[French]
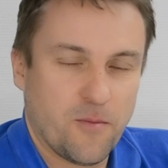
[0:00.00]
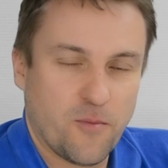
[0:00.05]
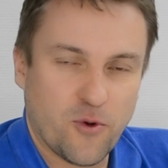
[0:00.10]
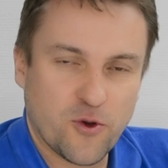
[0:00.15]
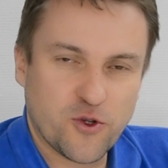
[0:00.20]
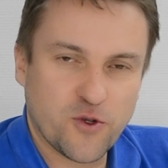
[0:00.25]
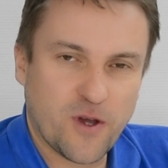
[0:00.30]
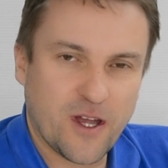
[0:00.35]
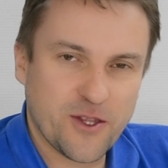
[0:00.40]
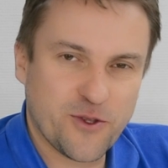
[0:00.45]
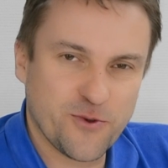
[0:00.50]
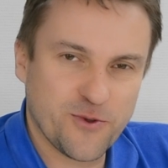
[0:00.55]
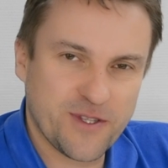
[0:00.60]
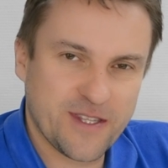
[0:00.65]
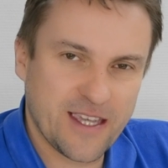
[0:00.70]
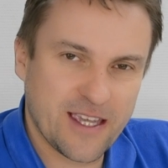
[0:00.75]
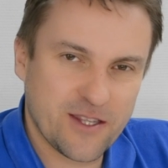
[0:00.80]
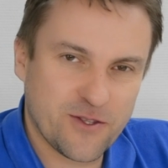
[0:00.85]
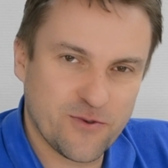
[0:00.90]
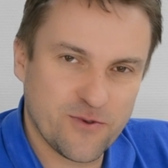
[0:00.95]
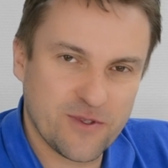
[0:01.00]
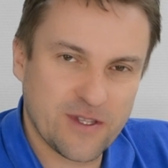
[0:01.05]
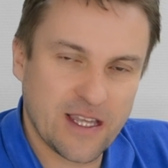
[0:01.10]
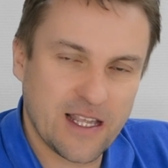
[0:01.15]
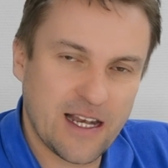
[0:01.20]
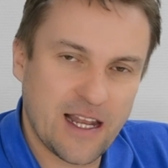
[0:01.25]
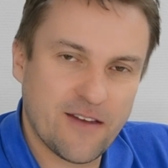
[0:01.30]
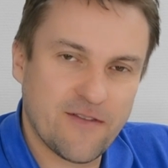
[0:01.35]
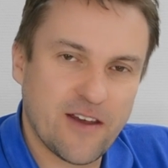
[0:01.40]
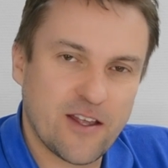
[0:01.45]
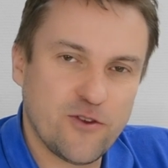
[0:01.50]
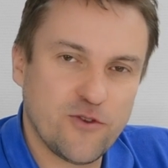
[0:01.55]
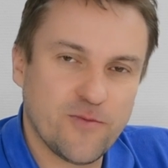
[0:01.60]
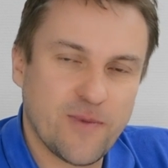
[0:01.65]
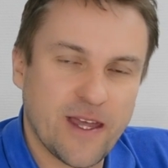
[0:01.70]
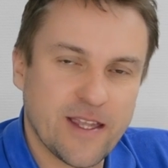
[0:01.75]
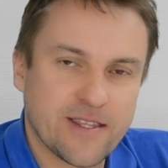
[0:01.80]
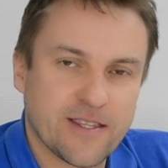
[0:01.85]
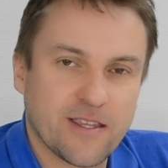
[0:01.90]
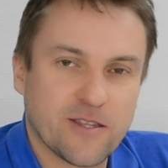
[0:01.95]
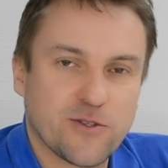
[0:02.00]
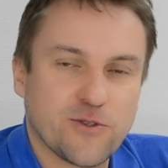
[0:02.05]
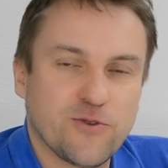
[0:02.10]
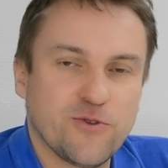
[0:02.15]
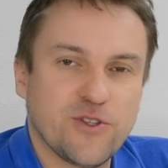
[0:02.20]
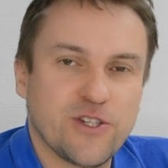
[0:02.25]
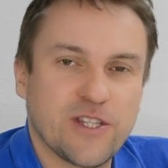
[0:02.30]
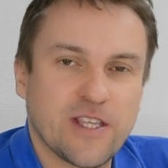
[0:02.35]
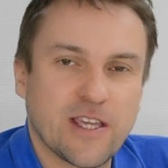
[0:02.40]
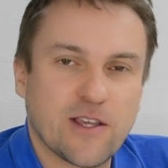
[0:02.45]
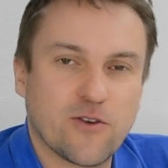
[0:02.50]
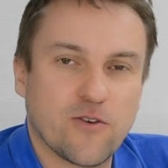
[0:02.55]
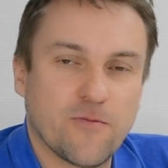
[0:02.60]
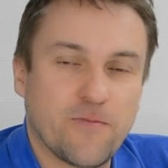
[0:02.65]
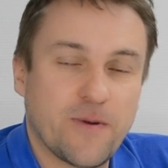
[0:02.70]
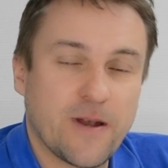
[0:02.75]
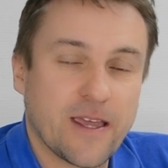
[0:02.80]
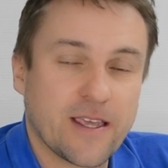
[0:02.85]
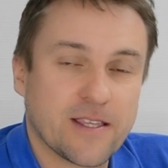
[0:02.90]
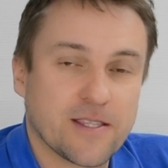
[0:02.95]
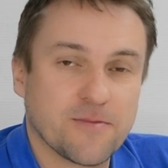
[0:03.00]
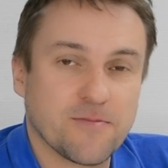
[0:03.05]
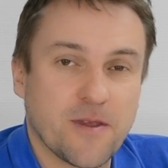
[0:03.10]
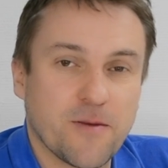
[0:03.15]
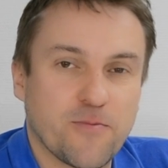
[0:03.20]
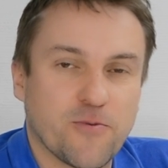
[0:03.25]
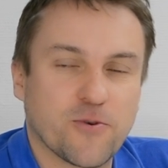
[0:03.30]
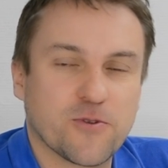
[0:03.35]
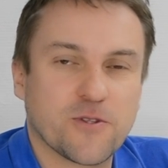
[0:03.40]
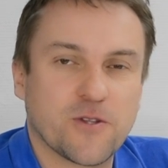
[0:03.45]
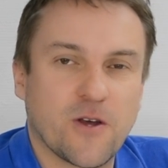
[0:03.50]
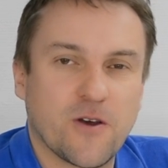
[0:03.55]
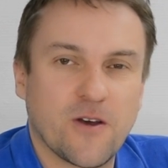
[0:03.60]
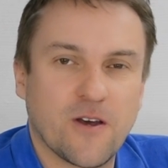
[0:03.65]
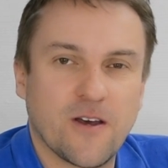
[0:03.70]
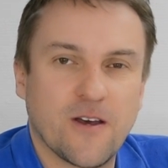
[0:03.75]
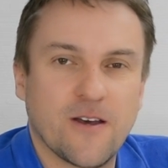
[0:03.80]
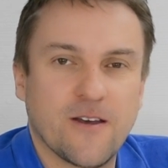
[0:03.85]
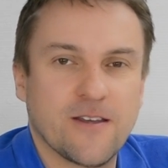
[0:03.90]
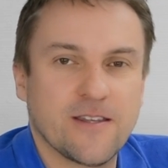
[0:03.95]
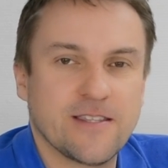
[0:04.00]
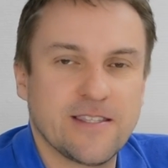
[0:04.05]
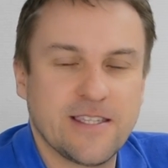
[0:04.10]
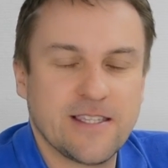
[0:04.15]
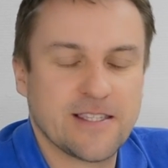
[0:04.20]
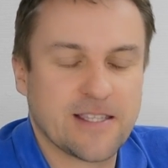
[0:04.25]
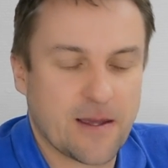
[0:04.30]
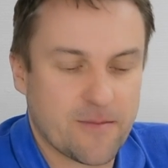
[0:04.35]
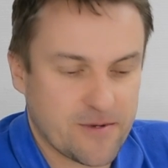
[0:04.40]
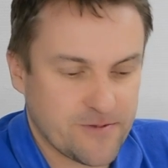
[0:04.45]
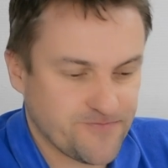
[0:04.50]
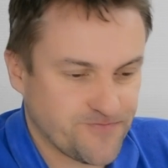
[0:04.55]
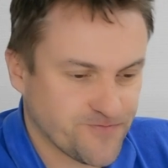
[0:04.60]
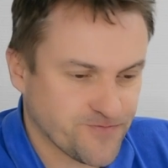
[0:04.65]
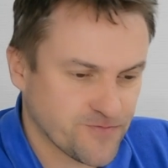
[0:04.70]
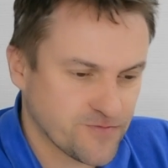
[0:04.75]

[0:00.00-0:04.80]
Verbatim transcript: Bonjour à tous et à toutes, la value bête sujet complexe mais pourtant euh, si simple.